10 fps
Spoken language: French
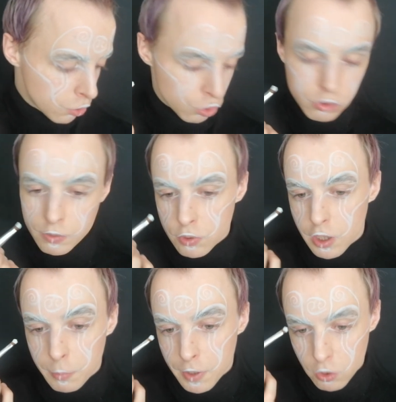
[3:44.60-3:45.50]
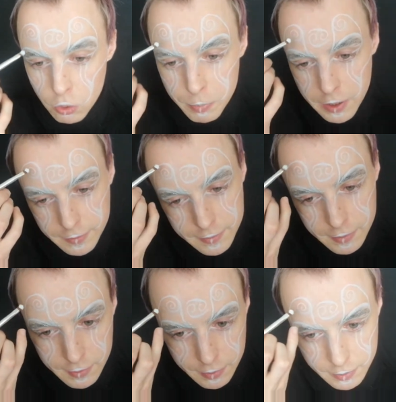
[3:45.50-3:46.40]
Et du coup, je vais venir bah, le
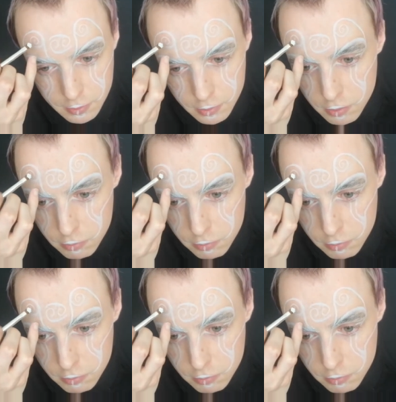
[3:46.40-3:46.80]
placer